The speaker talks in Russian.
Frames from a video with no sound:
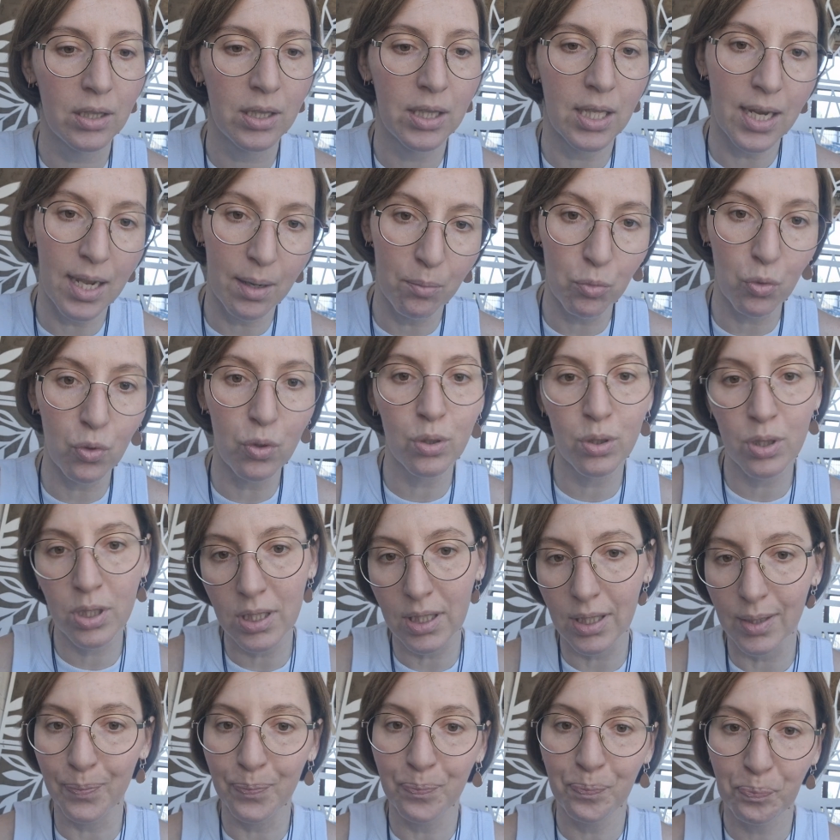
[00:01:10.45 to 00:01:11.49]

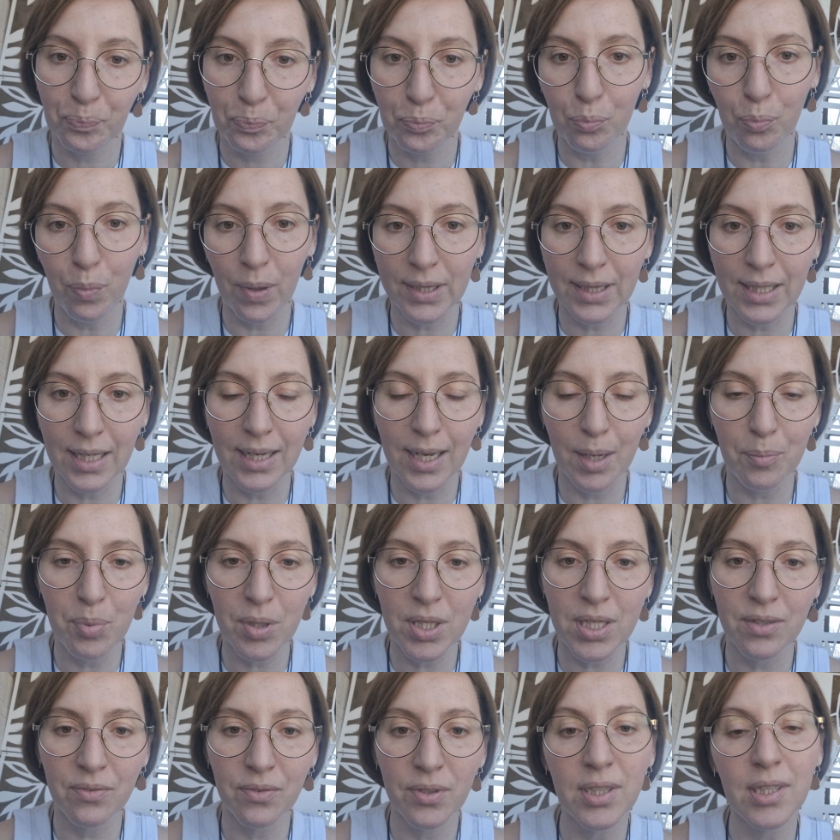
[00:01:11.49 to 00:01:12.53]
Требуется
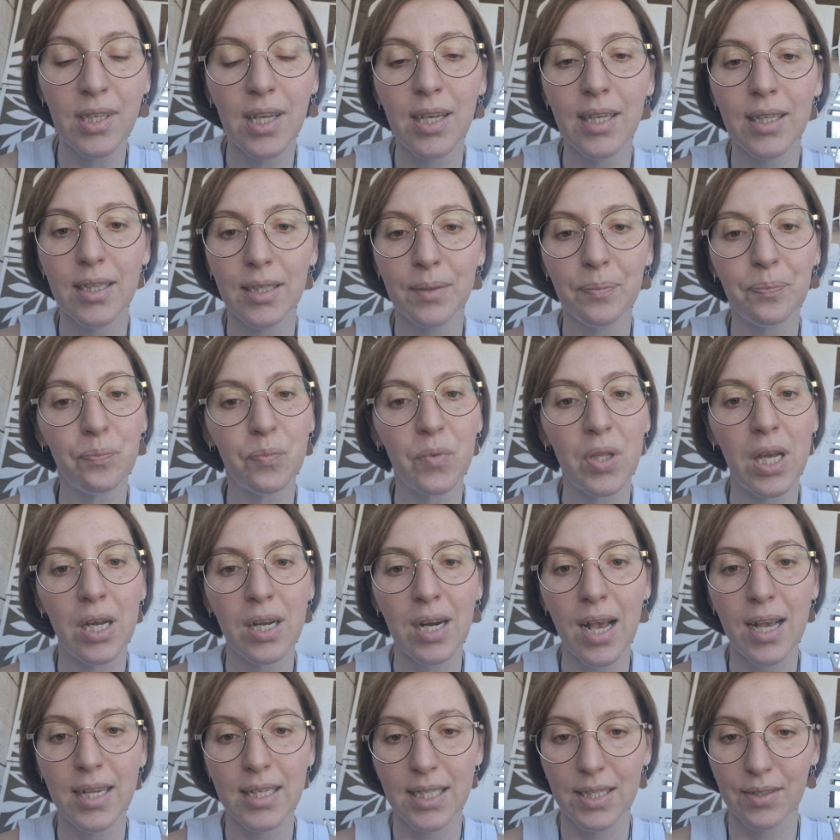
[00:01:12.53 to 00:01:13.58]
поднакопить и выделить
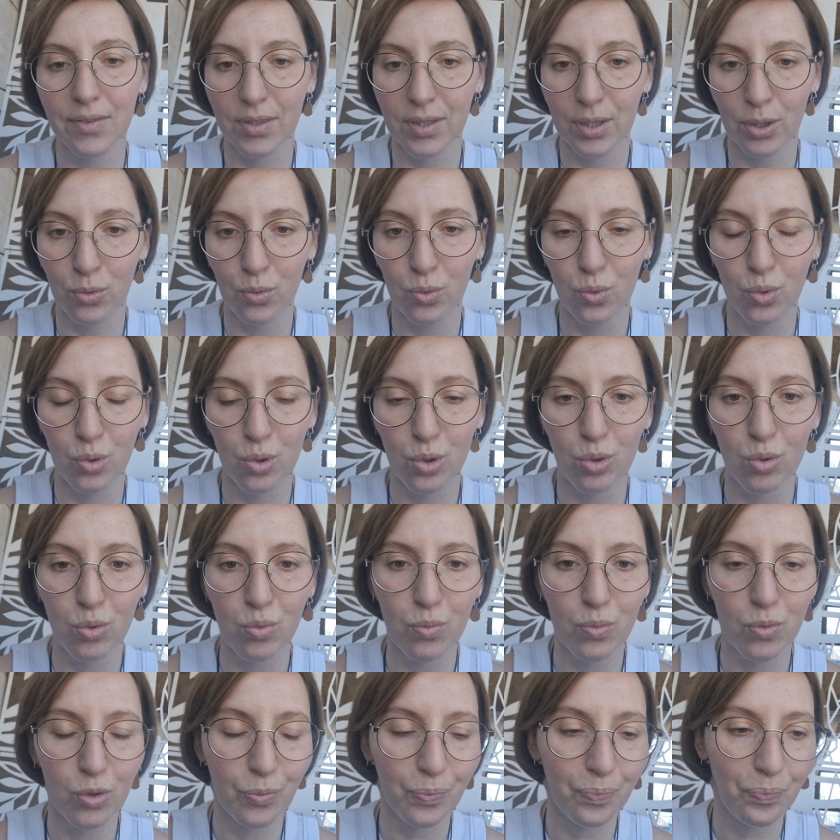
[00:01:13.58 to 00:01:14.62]
разово такую
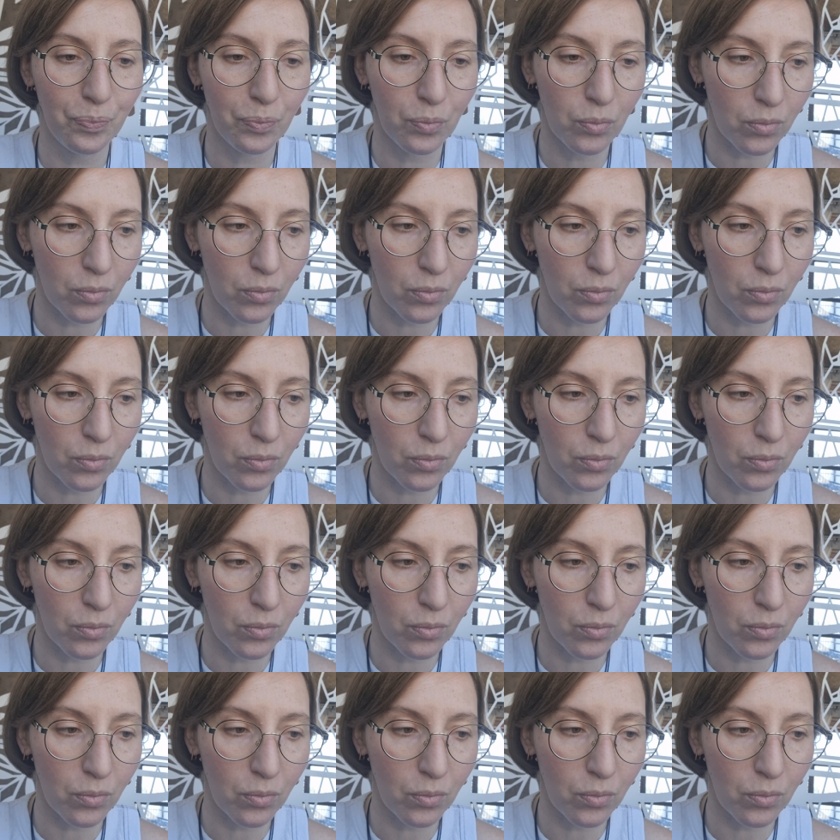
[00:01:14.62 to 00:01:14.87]
сумму,